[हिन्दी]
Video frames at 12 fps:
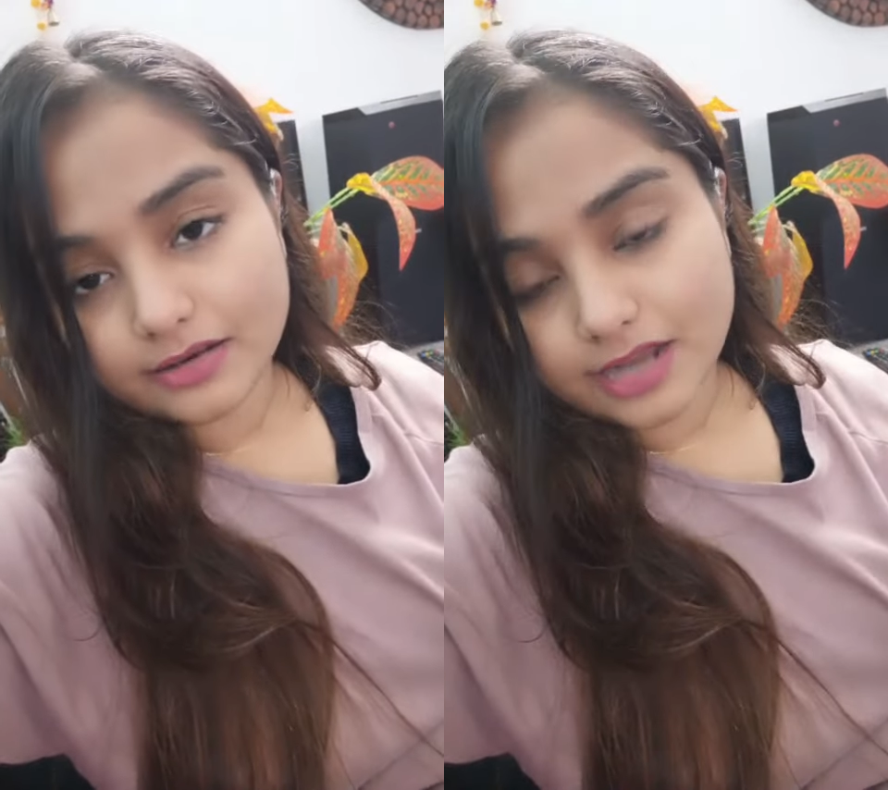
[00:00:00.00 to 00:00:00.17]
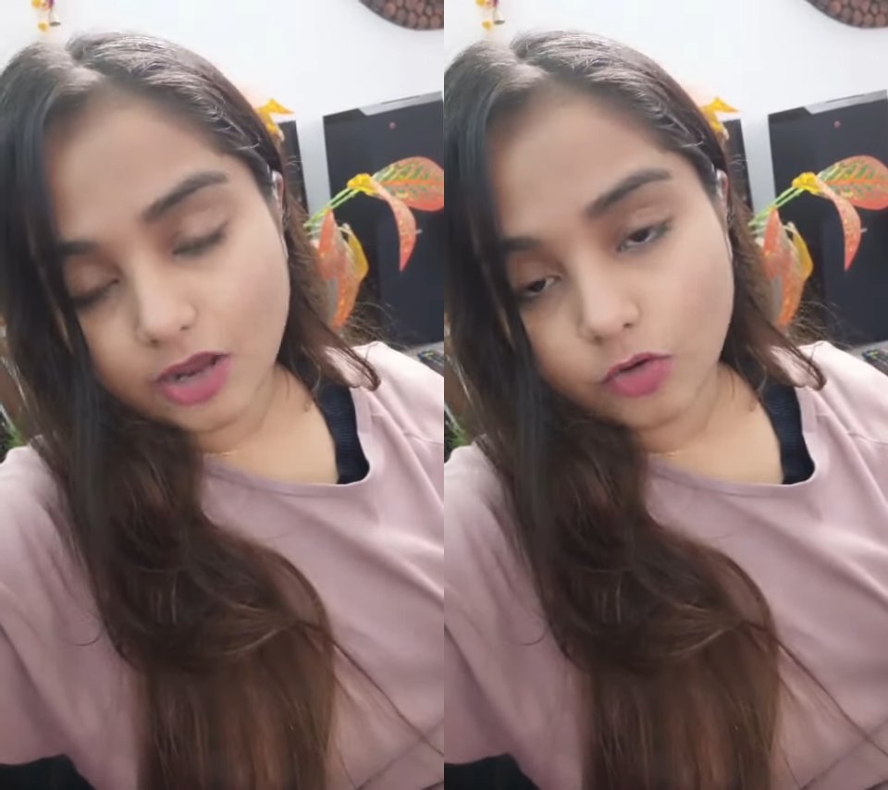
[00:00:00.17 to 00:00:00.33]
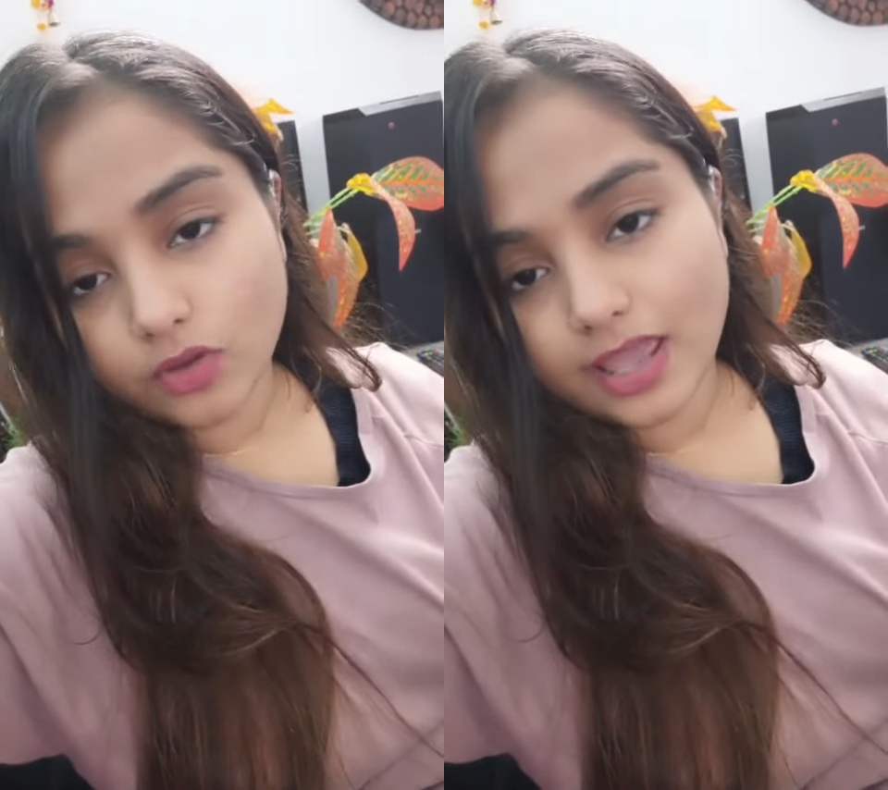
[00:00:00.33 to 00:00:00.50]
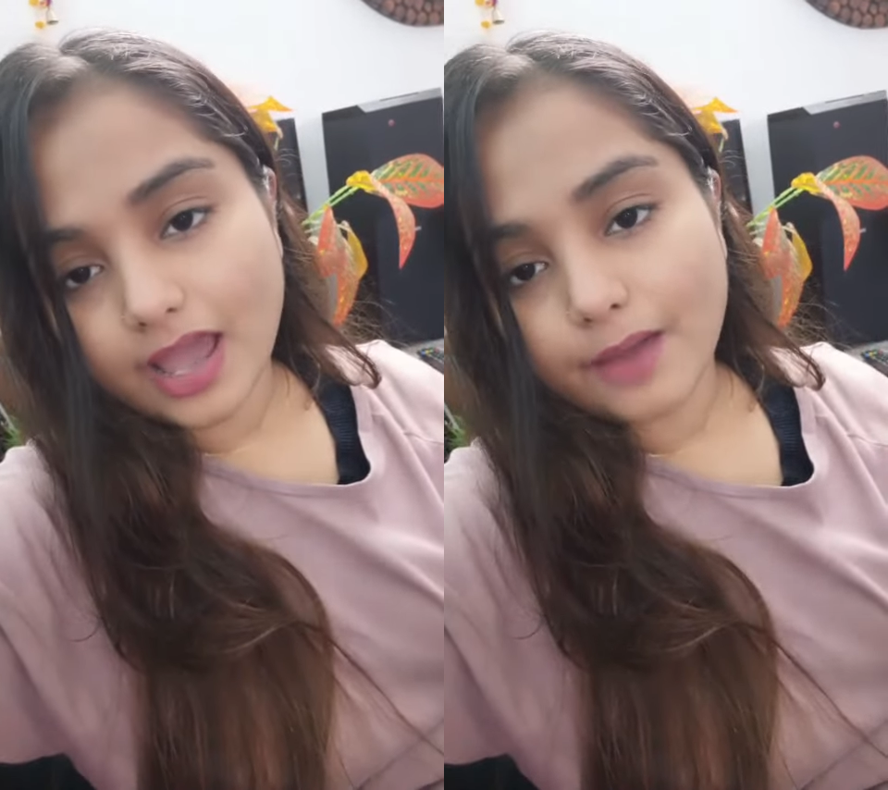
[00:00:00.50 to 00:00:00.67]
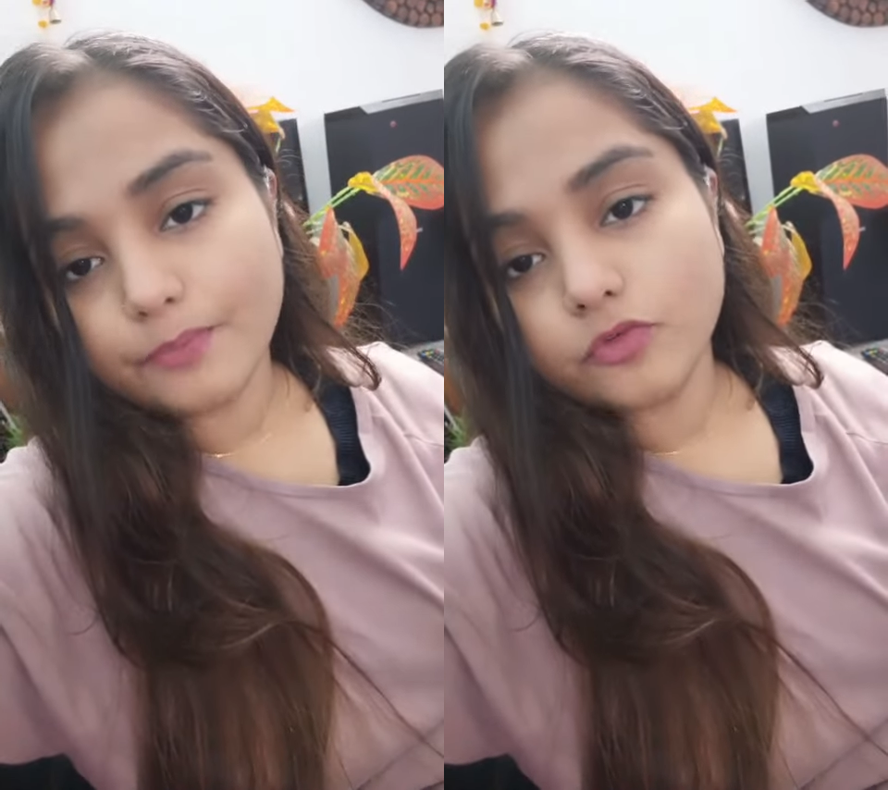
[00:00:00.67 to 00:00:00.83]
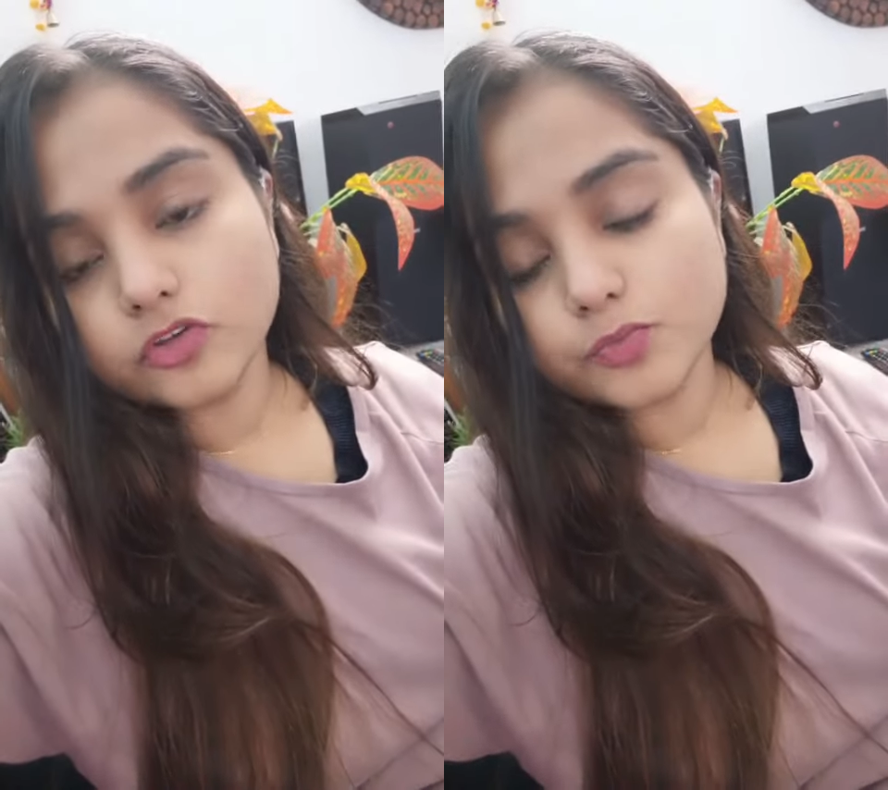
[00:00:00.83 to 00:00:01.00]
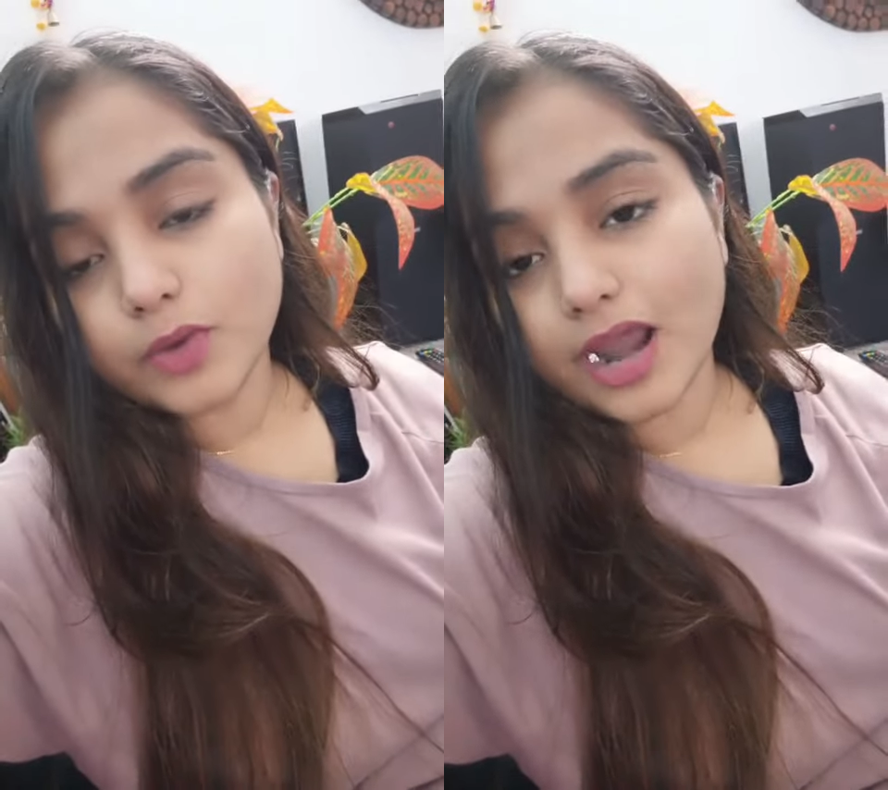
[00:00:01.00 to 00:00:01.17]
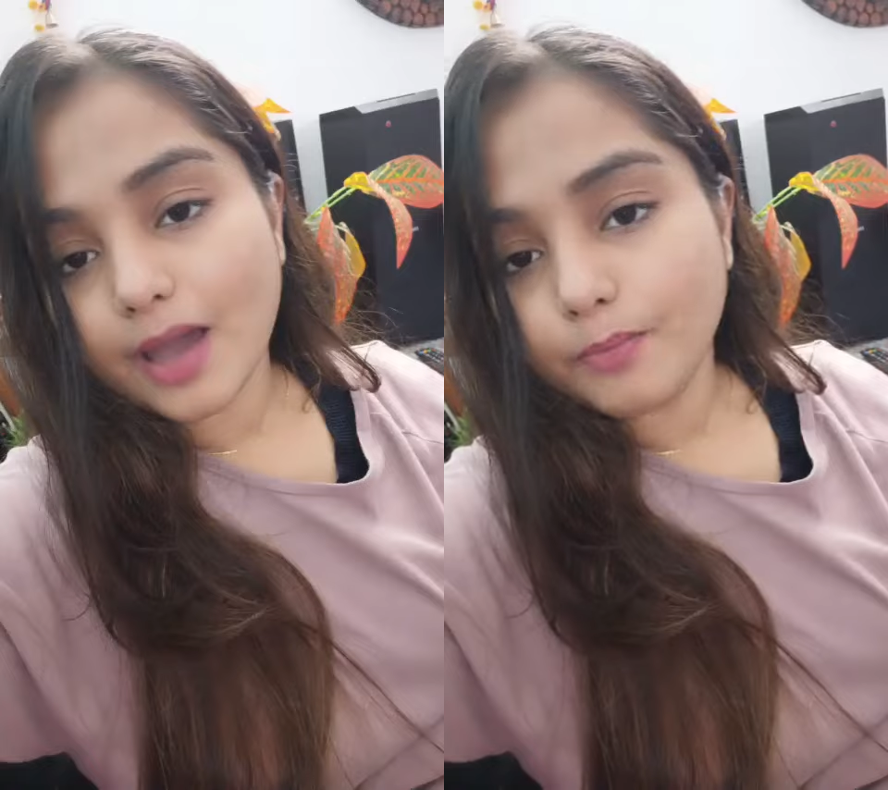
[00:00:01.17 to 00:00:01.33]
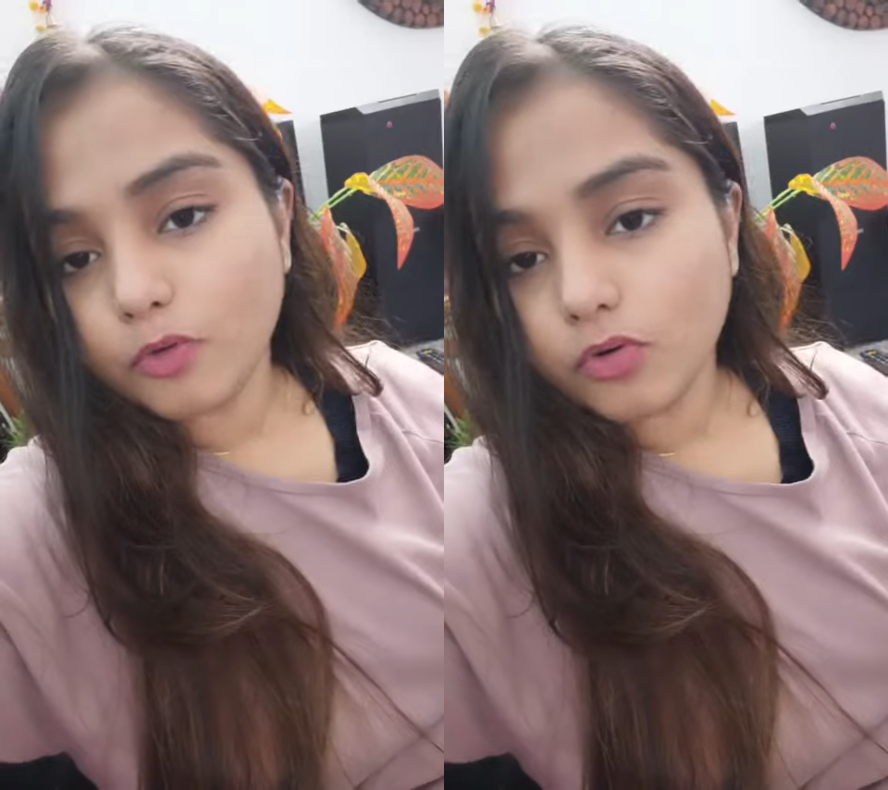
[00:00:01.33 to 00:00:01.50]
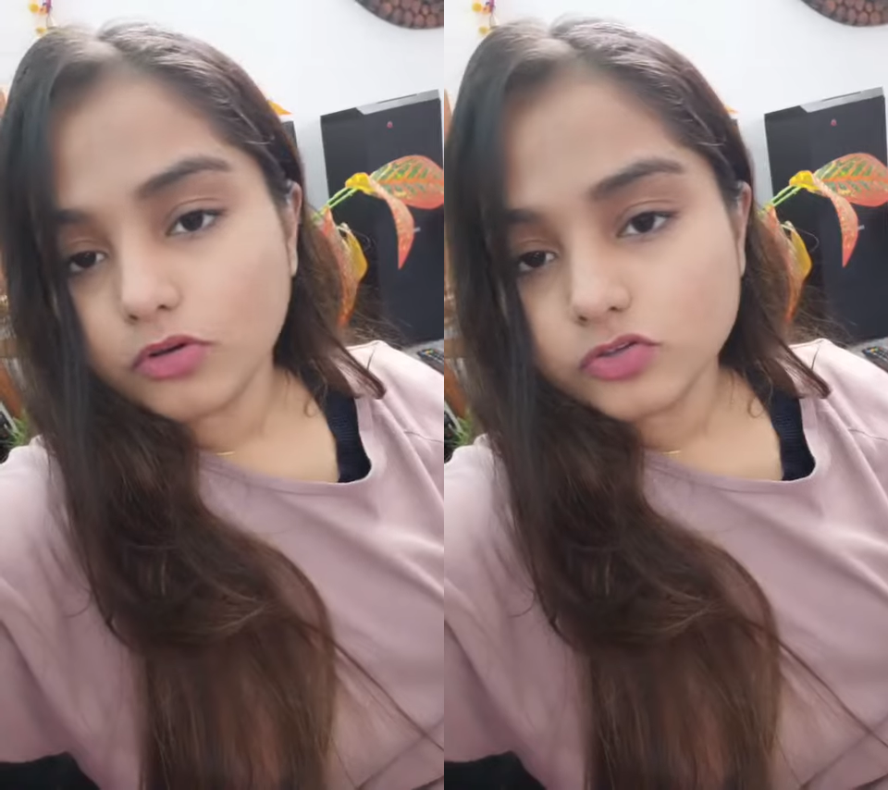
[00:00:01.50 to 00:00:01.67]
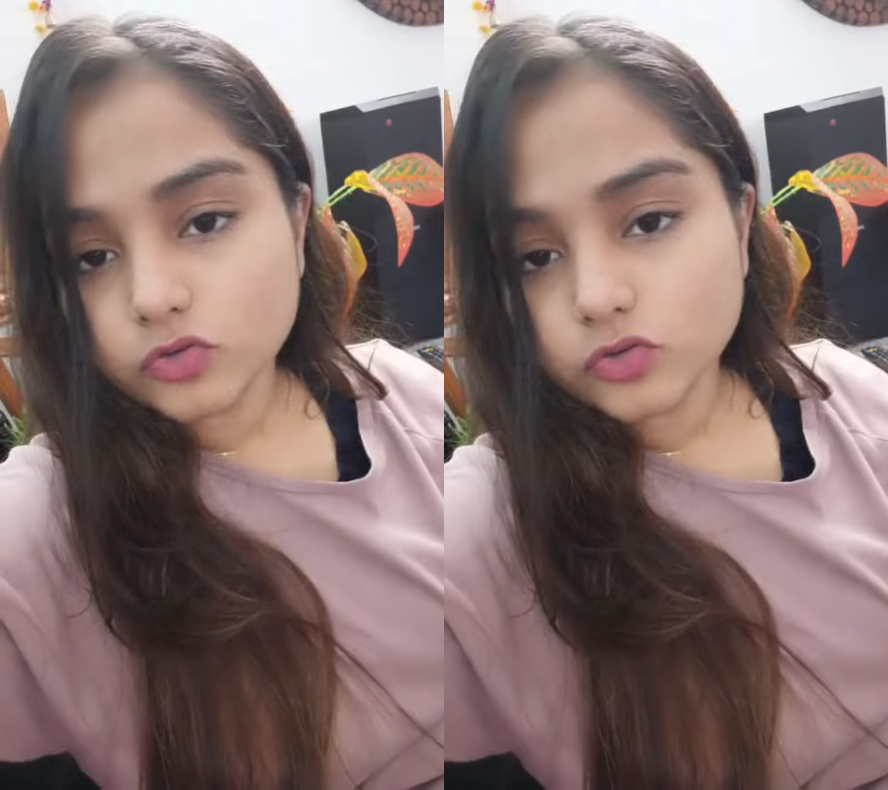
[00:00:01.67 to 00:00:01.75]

डालोगे आप उस पर आपको